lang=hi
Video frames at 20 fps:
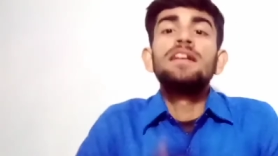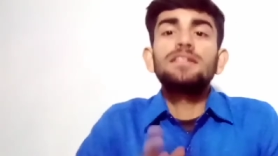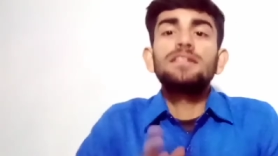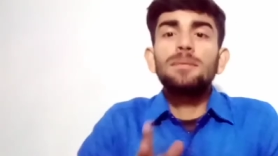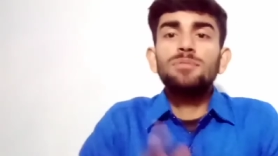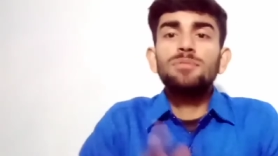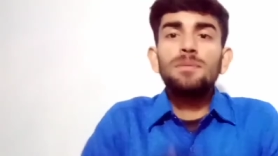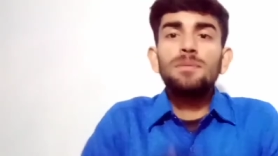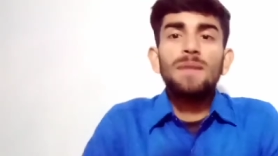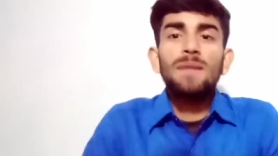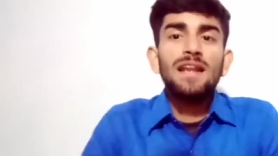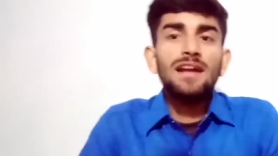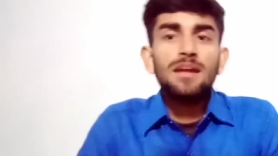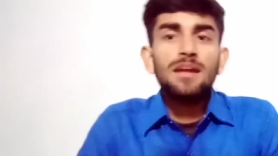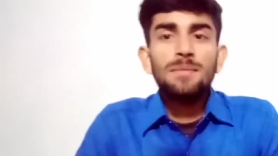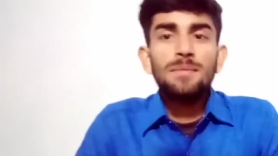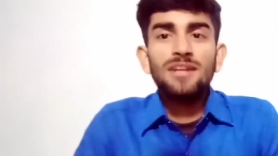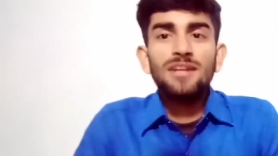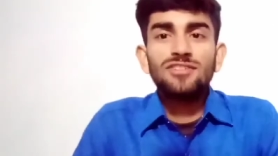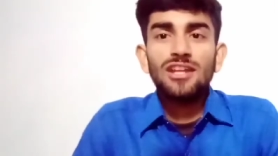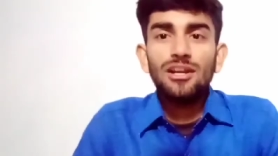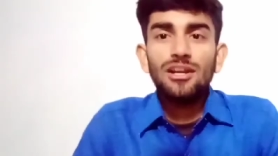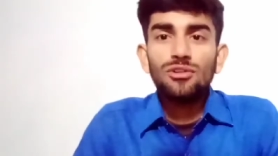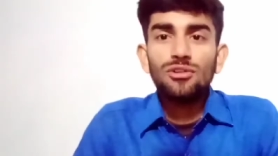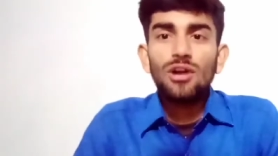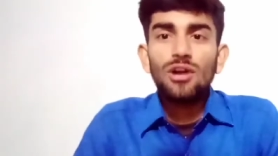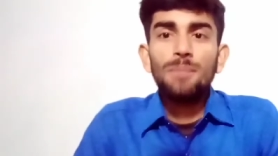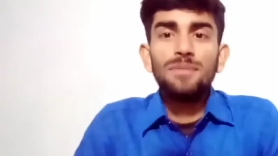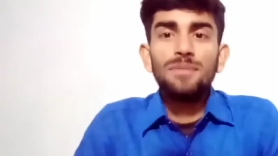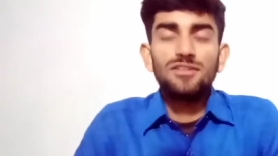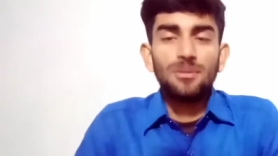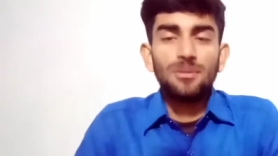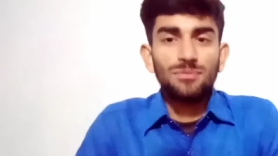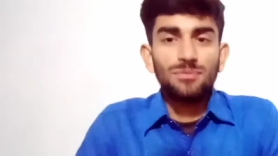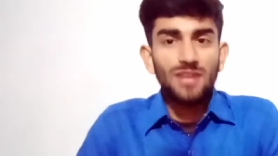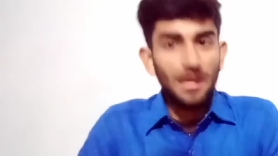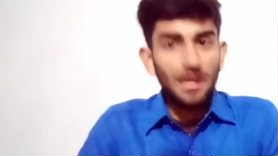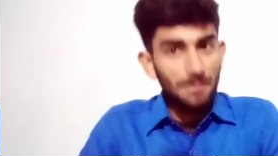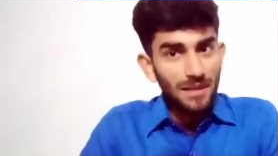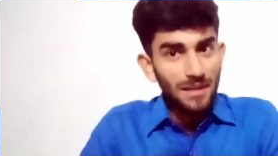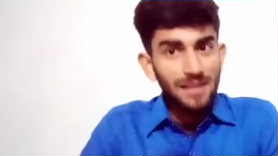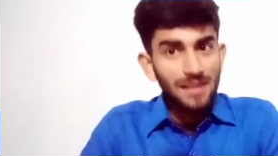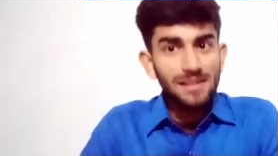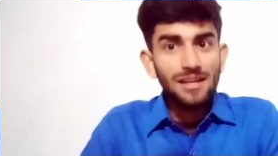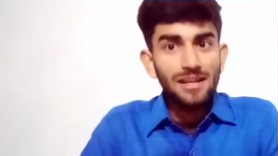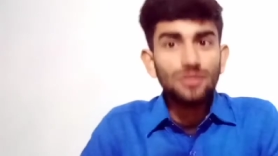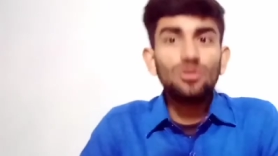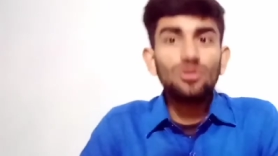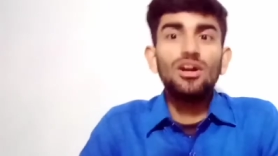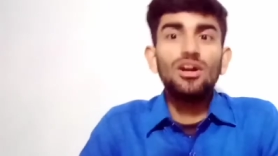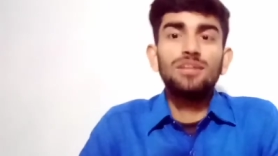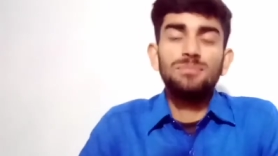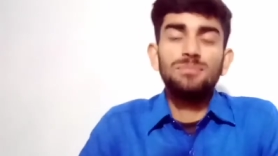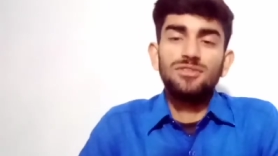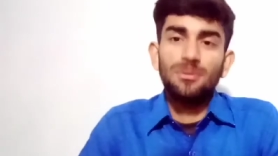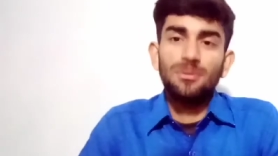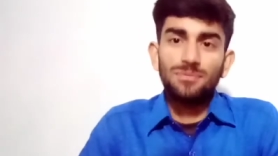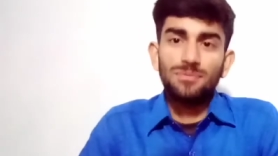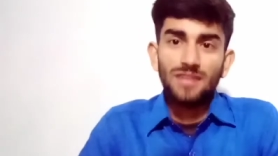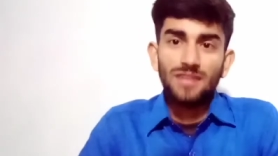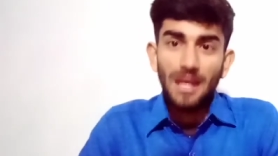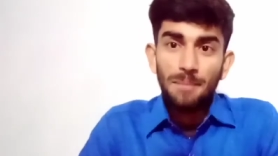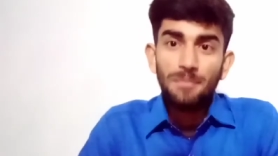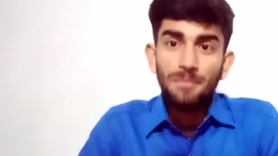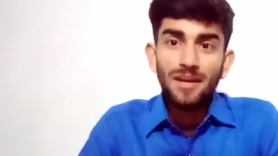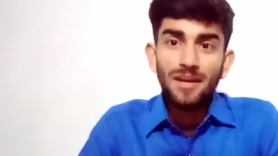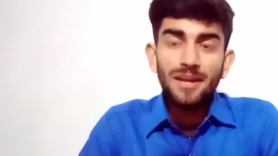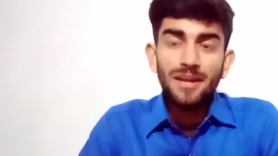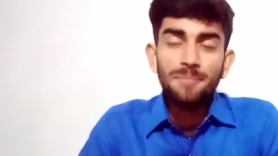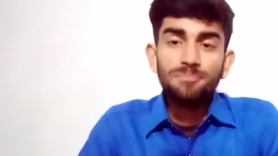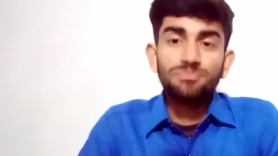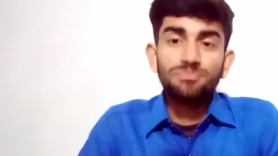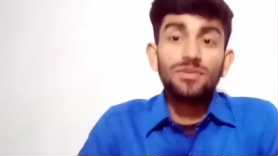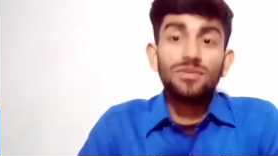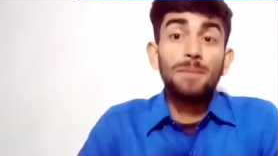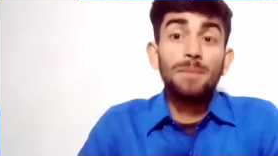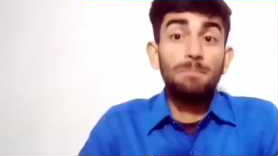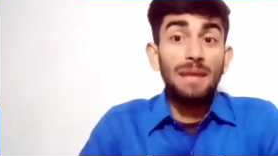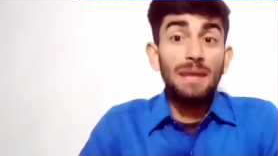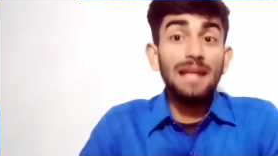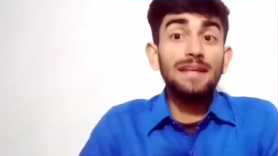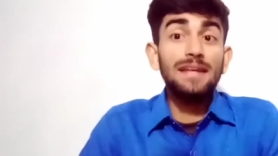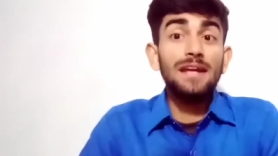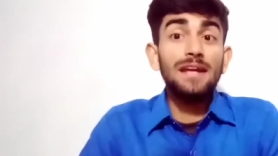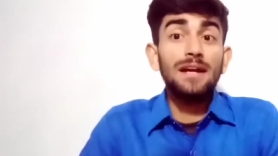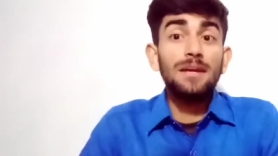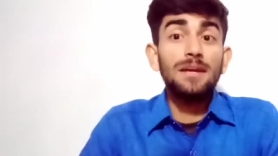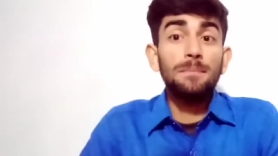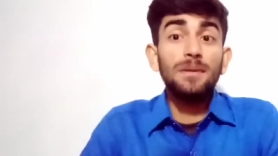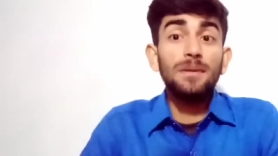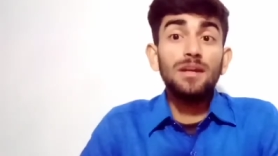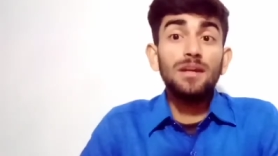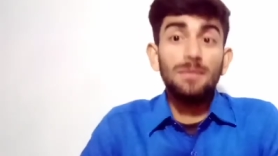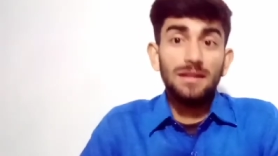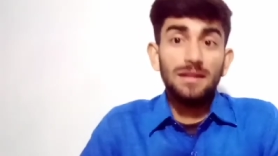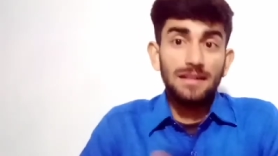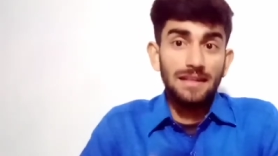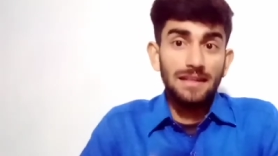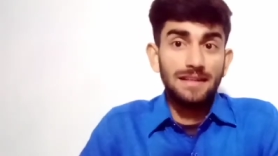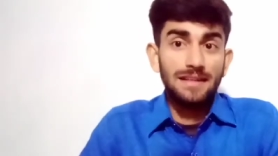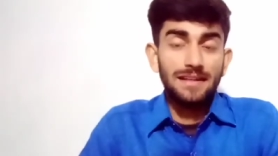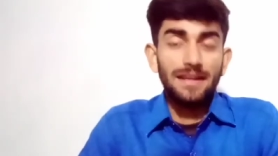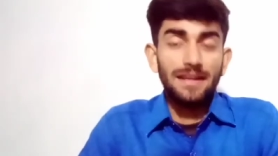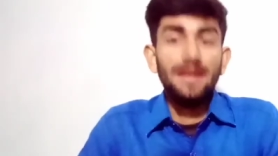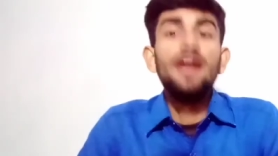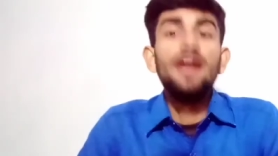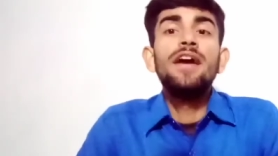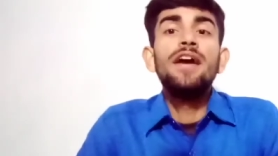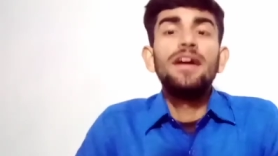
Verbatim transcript: सबसे पहले अगर मेरे चैनल को आपने सब्सक्राइब नहीं किया तो लाजमी सब्सक्राइब करें बेल के आइकन पर डबल क्लिक करें